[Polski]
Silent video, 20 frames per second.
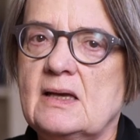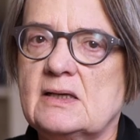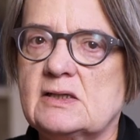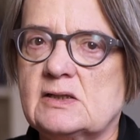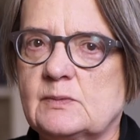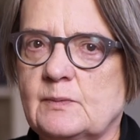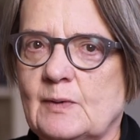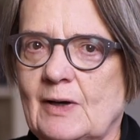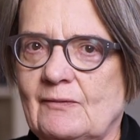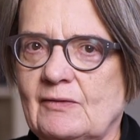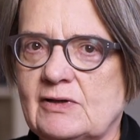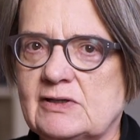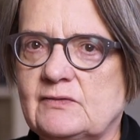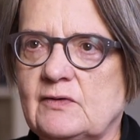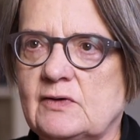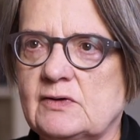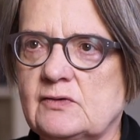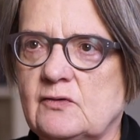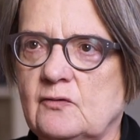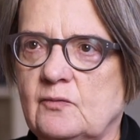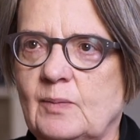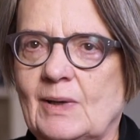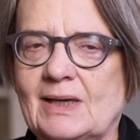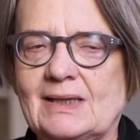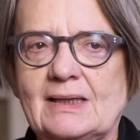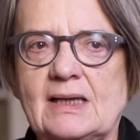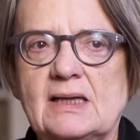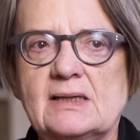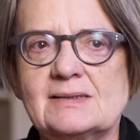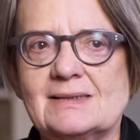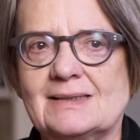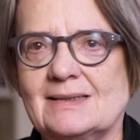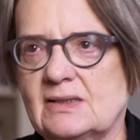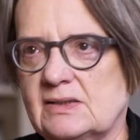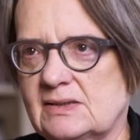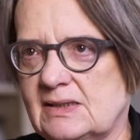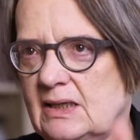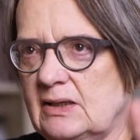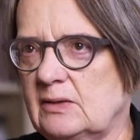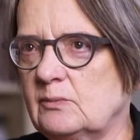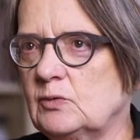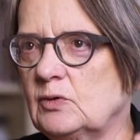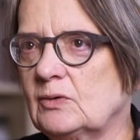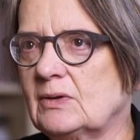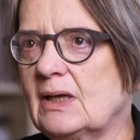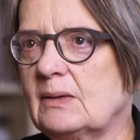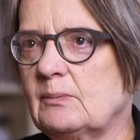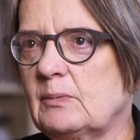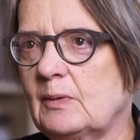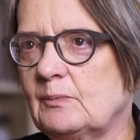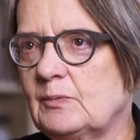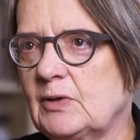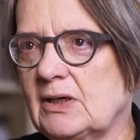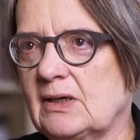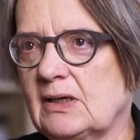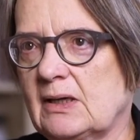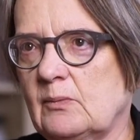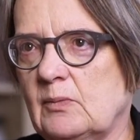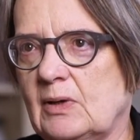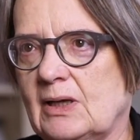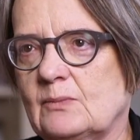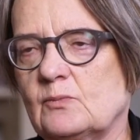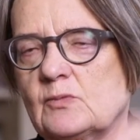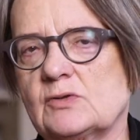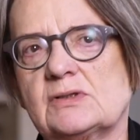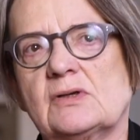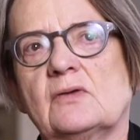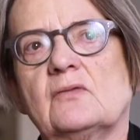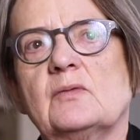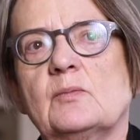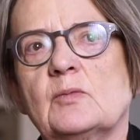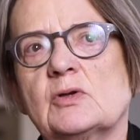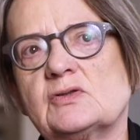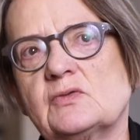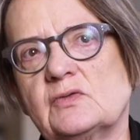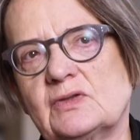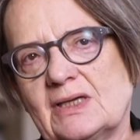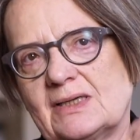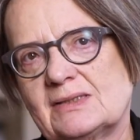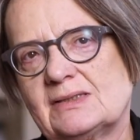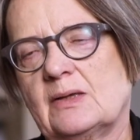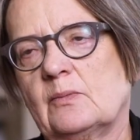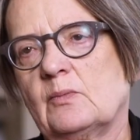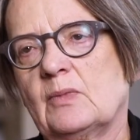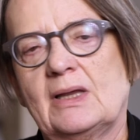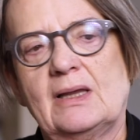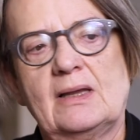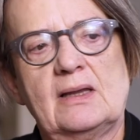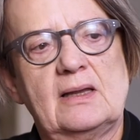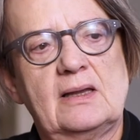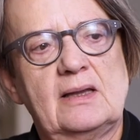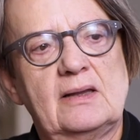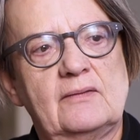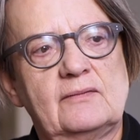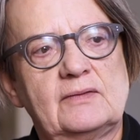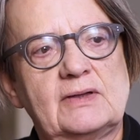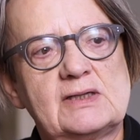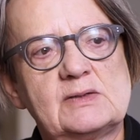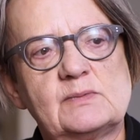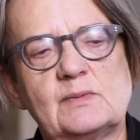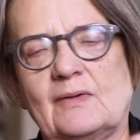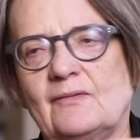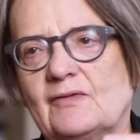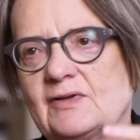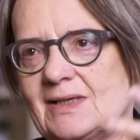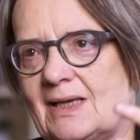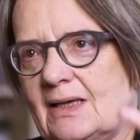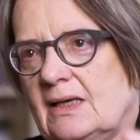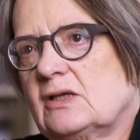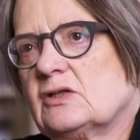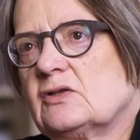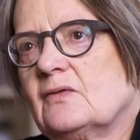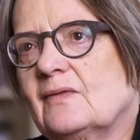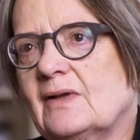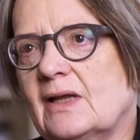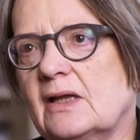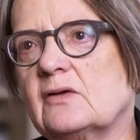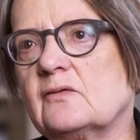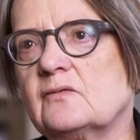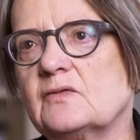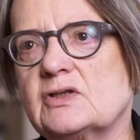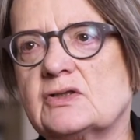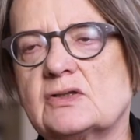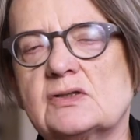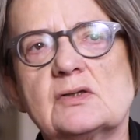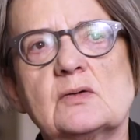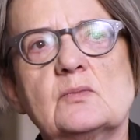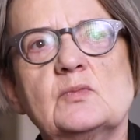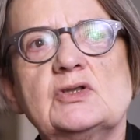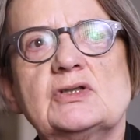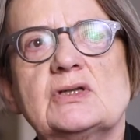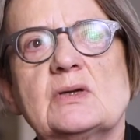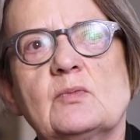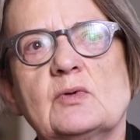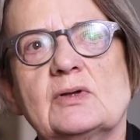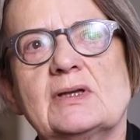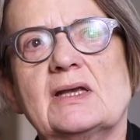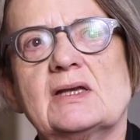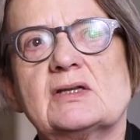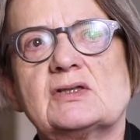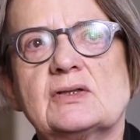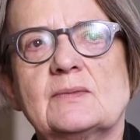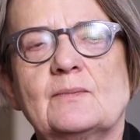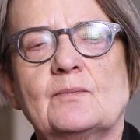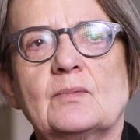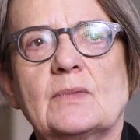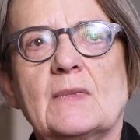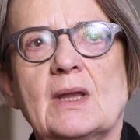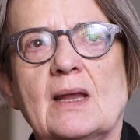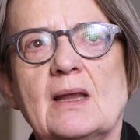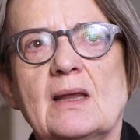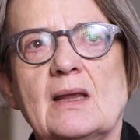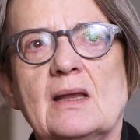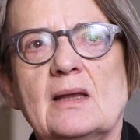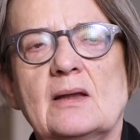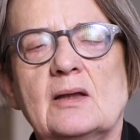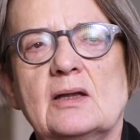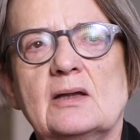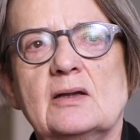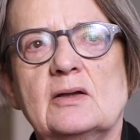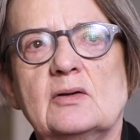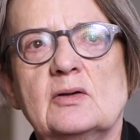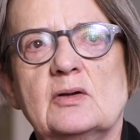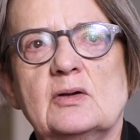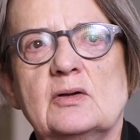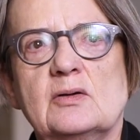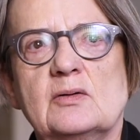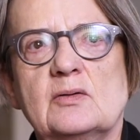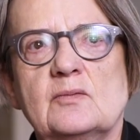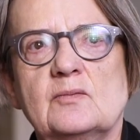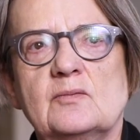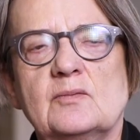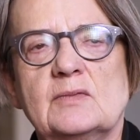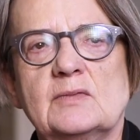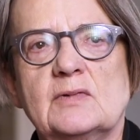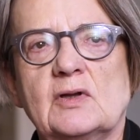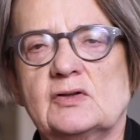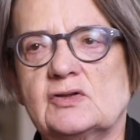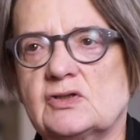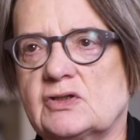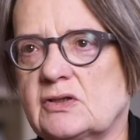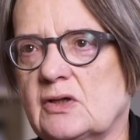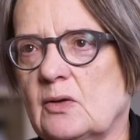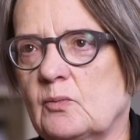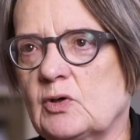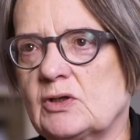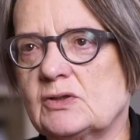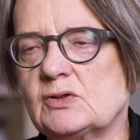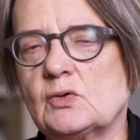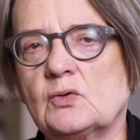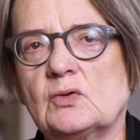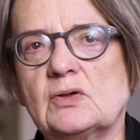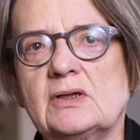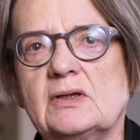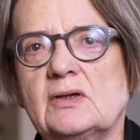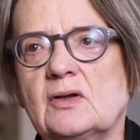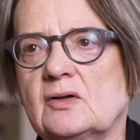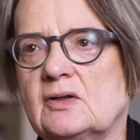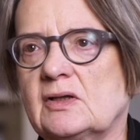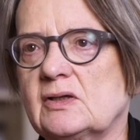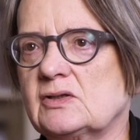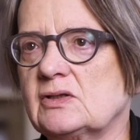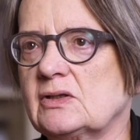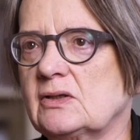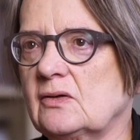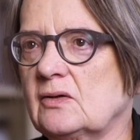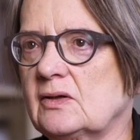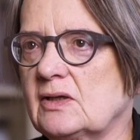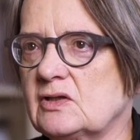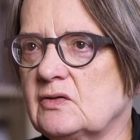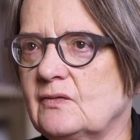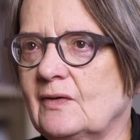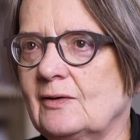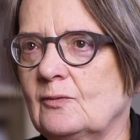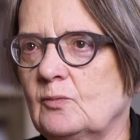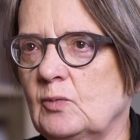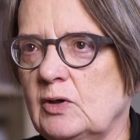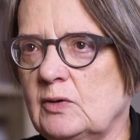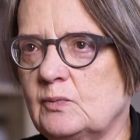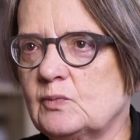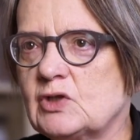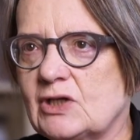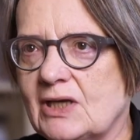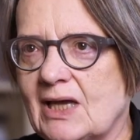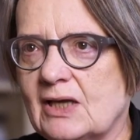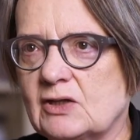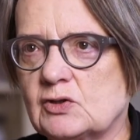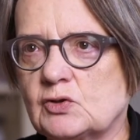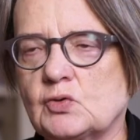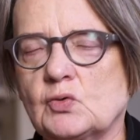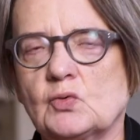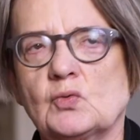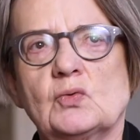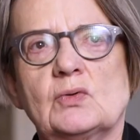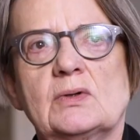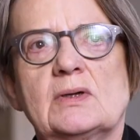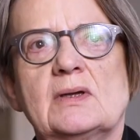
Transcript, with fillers: Sprawa związków partnerskich jest takim tutaj papierkiem lakmusowym. Oczywiście jestem w tej sprawie zaangażowana również osobiście, ponieważ mm, y, y, dotyczy to mojej córki, dotyczy to też wielu moich przyjaciół.